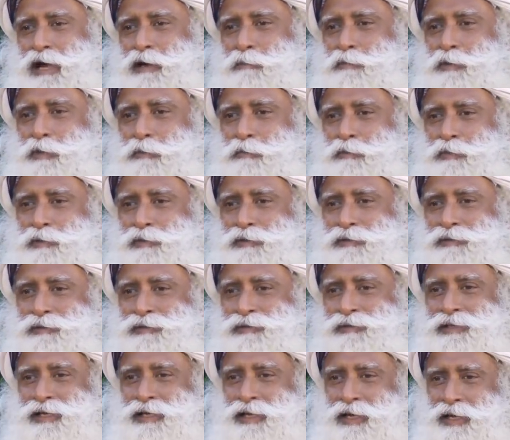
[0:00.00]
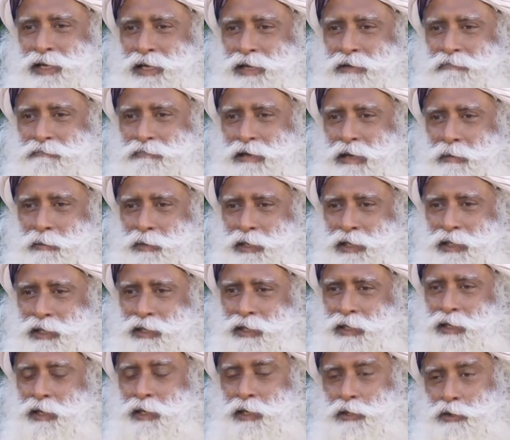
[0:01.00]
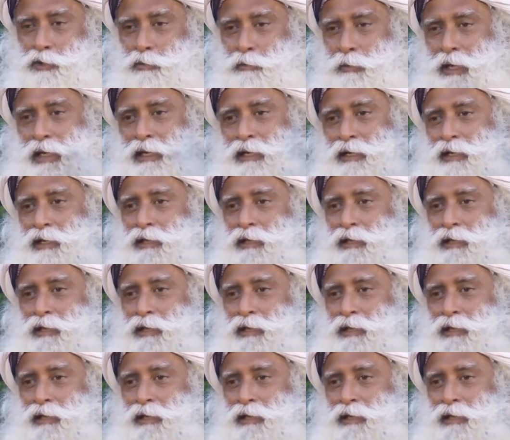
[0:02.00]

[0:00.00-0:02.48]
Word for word: pour que les 4 ou 5 personnes d'une famille